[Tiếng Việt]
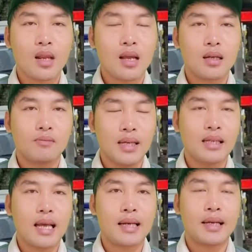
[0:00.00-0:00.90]
Không
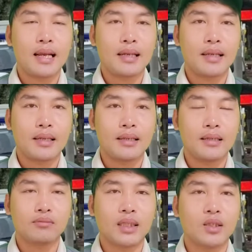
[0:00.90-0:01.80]
biết là Đinh Lan đã nhận được
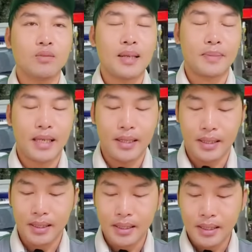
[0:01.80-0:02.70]
cái thông tin tốt đẹp gì
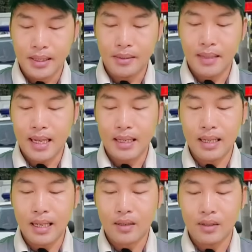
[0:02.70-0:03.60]
nhưng mà
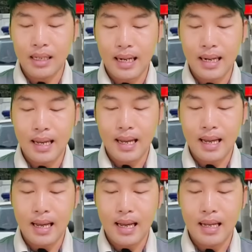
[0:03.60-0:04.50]
Đinh Lan nói rằng
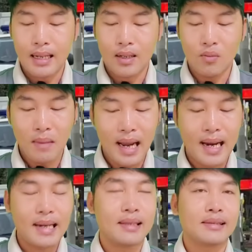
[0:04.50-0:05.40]
là cũng
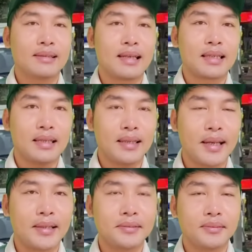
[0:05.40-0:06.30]
may là thánh
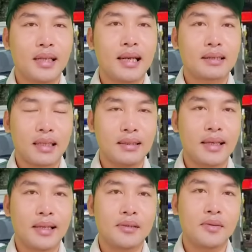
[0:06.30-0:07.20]
kiện Đinh Lan là thánh
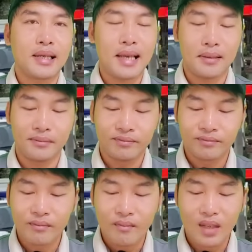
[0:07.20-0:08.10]
kiện luôn cả nhà
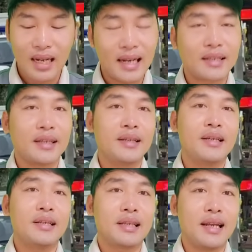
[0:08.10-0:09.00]
cái này là
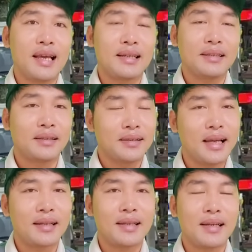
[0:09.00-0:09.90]
chị chị Lan chỉ tự
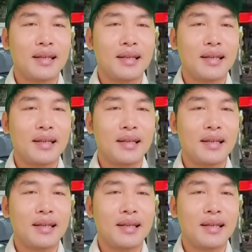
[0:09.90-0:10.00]
nhận nha